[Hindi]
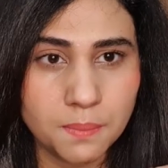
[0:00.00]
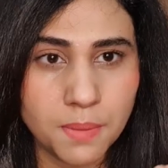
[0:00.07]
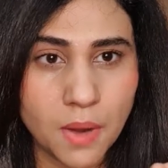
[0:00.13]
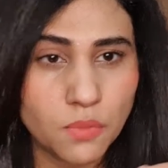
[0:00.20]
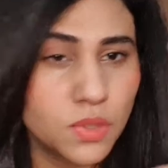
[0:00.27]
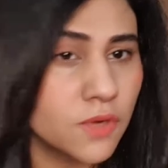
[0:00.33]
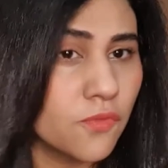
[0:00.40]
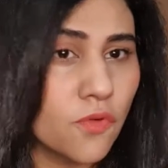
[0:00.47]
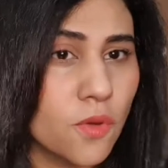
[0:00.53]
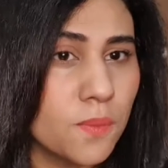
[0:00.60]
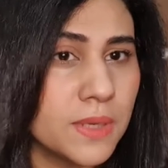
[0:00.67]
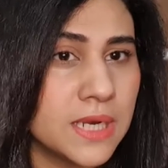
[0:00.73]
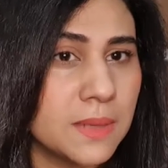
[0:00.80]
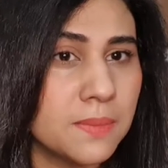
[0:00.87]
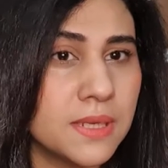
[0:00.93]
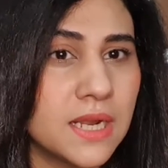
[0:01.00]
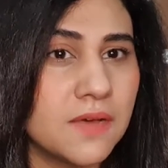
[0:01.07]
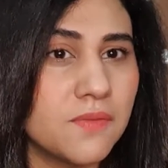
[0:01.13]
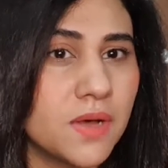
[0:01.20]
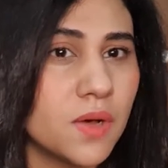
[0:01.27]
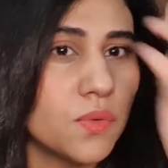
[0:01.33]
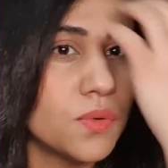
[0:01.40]
पाउडर फॉर्म में ना बना
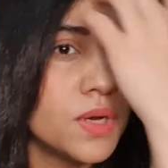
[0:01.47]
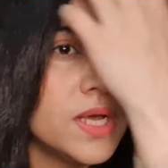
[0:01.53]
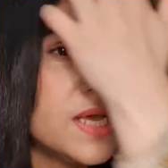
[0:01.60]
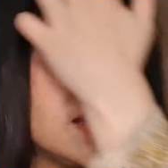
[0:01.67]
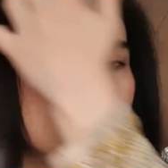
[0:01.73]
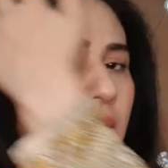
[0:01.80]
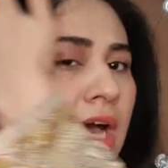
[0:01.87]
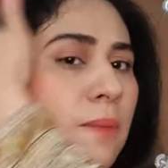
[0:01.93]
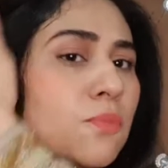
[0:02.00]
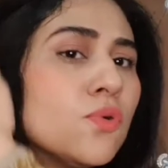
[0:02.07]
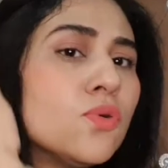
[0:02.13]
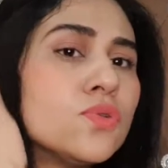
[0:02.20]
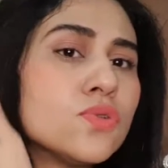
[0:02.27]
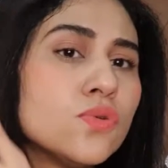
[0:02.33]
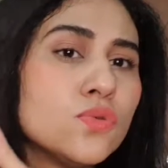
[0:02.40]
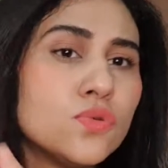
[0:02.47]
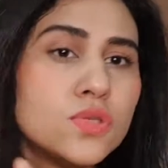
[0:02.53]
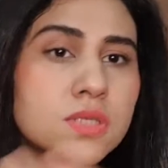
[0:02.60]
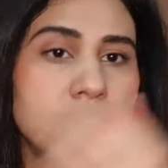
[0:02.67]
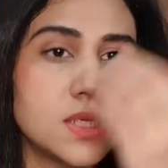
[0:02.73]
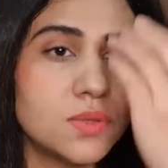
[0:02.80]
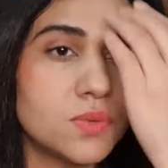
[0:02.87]
हुआ हो या आपको उसको
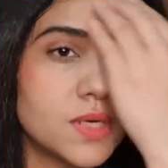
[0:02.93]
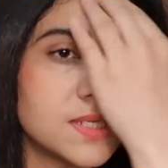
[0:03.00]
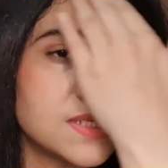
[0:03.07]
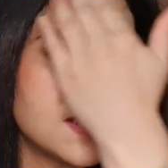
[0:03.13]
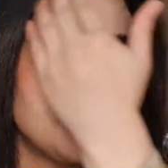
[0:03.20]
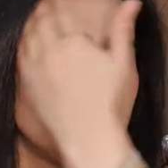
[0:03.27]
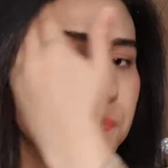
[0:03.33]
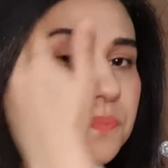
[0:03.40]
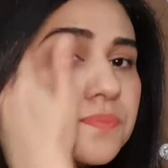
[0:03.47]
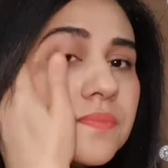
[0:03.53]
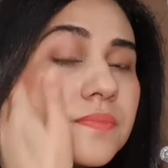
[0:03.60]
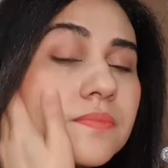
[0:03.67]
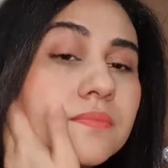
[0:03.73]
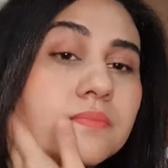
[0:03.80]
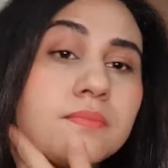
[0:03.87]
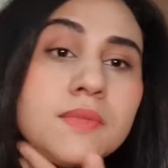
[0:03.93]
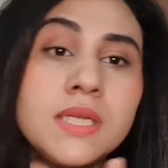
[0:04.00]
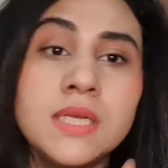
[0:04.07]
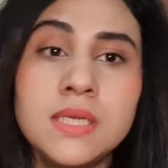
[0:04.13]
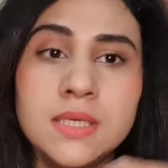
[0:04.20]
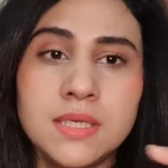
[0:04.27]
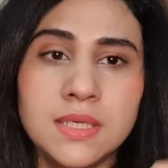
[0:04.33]
खुद से थोड़ा सा
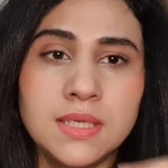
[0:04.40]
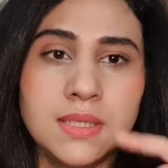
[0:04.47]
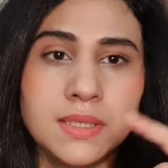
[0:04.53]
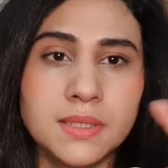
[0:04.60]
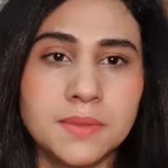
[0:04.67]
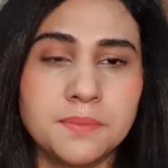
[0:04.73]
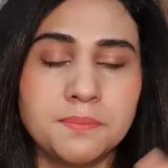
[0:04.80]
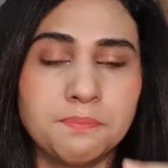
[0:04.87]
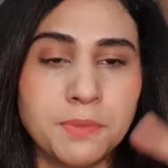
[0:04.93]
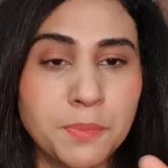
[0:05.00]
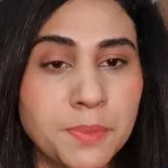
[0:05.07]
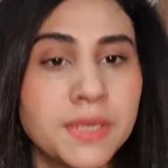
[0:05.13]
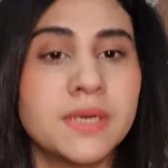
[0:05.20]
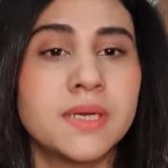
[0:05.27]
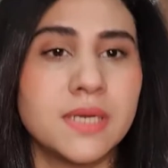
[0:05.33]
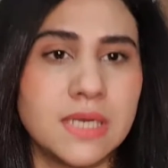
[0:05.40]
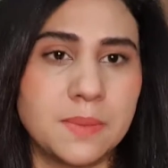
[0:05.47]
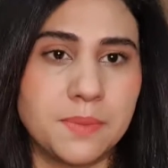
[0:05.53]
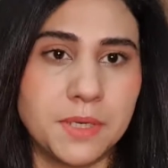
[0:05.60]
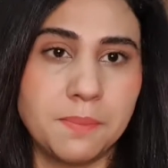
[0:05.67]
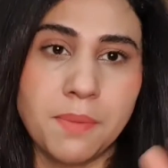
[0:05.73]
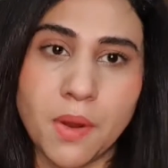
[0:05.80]
प्रिपेयर करना
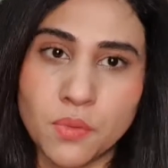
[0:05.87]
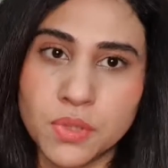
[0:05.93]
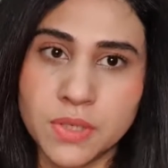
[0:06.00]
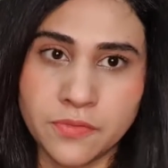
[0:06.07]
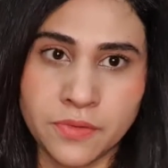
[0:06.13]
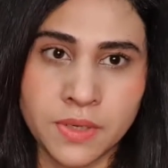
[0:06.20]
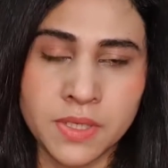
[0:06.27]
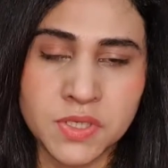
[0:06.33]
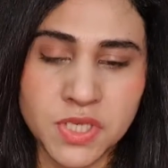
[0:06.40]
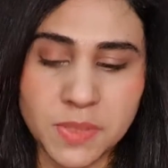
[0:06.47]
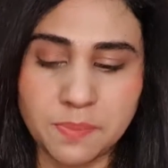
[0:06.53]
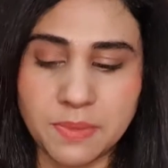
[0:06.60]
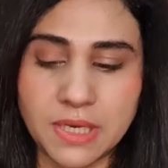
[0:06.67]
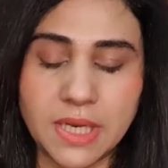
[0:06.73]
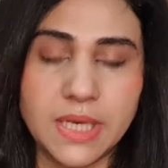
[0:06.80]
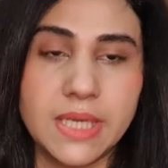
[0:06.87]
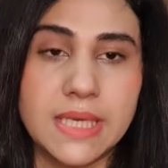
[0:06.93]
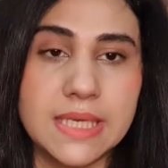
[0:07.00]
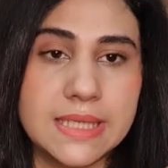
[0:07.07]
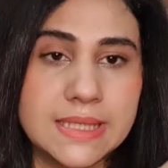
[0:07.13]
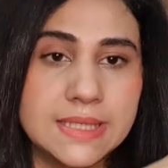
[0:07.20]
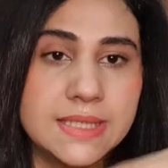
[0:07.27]
पड़े पाउडर की शेप में लाने
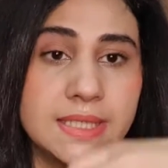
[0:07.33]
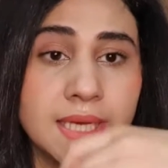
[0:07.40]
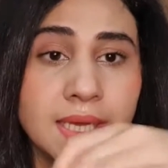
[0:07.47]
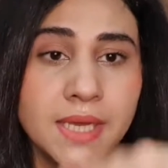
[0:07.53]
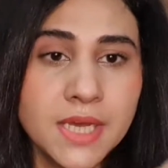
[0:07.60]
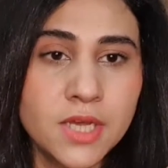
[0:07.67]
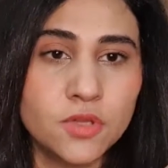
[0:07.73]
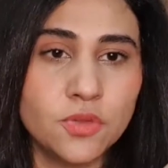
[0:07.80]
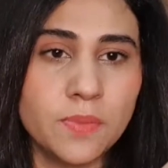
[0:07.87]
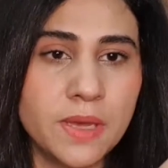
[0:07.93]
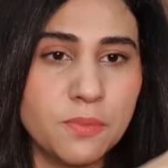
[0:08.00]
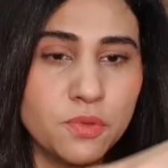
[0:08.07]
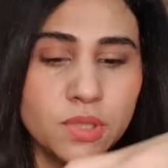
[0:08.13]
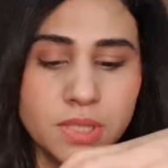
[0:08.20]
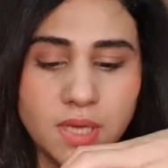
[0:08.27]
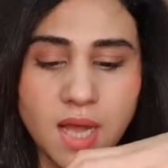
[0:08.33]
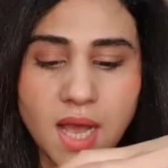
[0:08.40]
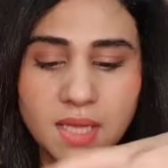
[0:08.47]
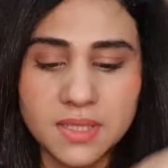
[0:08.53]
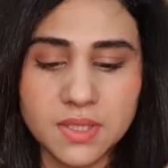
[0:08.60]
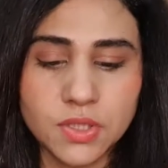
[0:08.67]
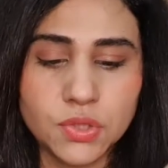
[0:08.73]
के लिए ठीक है तो मैं आपको दिखा
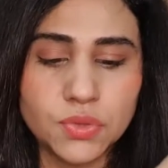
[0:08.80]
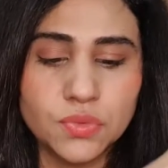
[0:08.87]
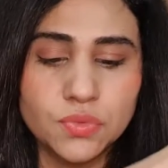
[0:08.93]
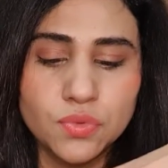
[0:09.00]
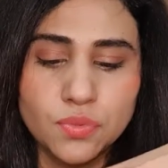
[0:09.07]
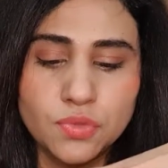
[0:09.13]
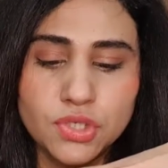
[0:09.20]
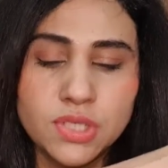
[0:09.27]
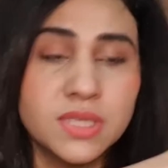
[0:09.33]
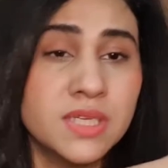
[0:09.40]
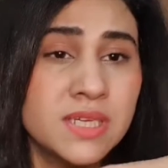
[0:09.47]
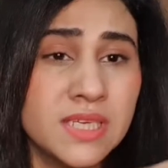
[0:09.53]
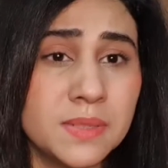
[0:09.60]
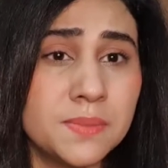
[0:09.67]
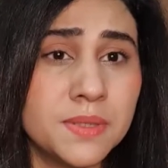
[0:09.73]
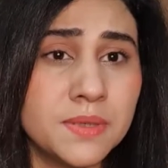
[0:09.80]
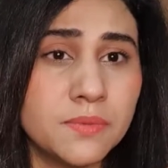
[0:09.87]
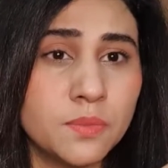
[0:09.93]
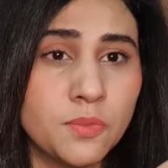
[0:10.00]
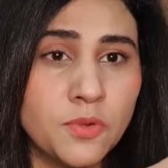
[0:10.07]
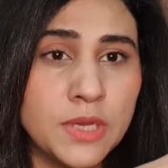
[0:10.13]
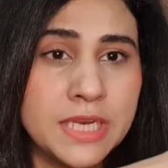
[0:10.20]
देती हूँ मुझे तकरीबन
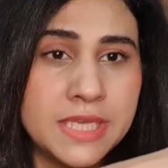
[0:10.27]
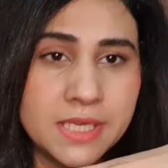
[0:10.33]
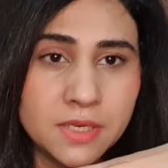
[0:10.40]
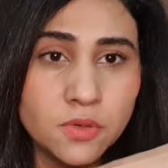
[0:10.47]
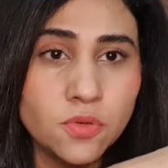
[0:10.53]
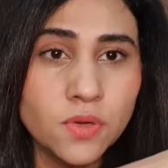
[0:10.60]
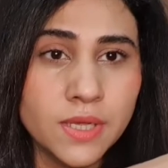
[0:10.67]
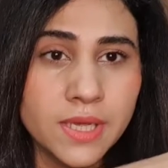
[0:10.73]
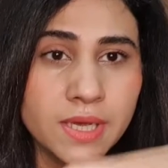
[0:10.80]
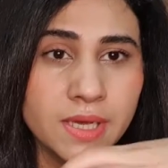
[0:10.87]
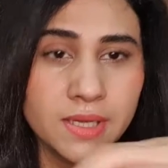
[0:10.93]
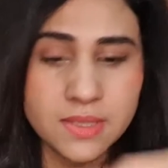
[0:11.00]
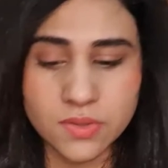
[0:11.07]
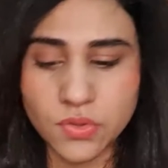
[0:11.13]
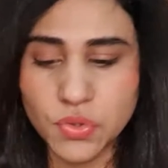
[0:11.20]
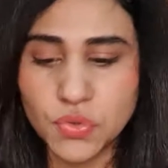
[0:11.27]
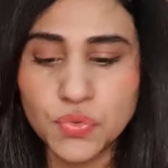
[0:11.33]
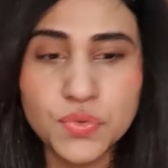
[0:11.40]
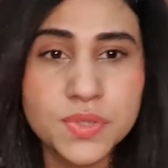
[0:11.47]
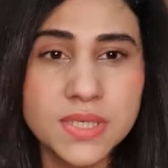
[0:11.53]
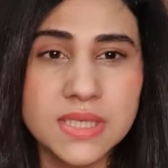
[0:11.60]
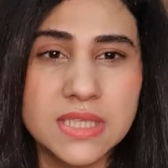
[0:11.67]
वन ईयर हो गया है इसको
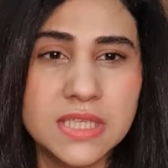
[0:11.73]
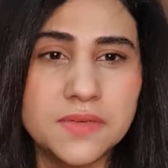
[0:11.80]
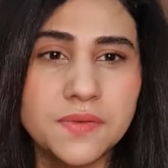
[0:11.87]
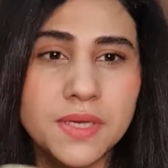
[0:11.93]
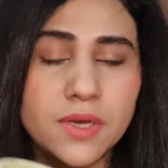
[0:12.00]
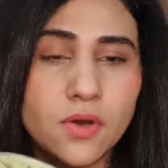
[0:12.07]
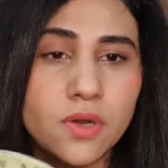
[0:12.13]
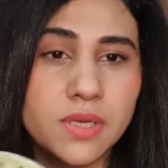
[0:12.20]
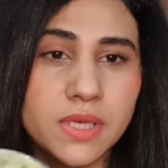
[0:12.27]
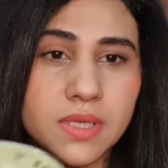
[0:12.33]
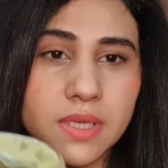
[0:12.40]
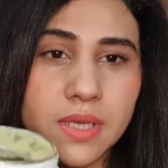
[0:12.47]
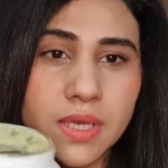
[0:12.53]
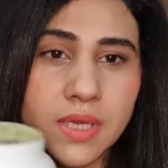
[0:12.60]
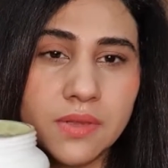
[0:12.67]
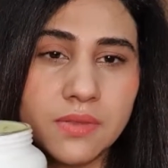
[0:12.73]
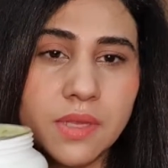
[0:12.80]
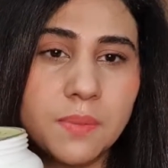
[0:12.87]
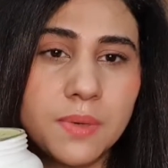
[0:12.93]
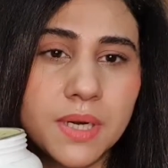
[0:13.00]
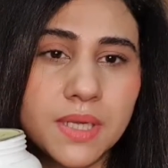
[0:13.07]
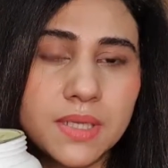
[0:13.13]
यूज़ करते हुए और ये देखे इतना
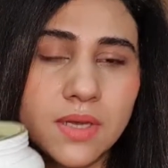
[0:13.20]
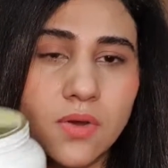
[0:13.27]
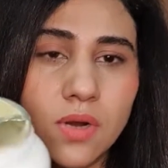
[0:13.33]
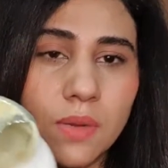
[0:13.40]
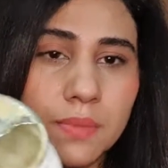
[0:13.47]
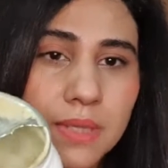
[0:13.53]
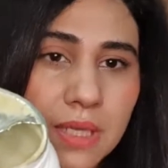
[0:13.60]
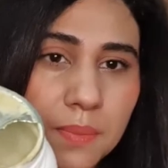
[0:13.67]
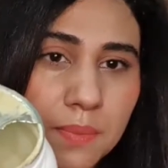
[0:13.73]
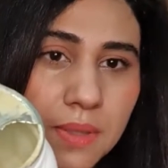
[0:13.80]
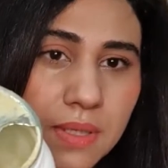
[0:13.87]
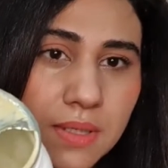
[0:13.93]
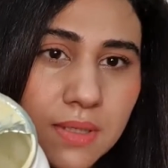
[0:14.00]
बड़ा था और अभी तक भी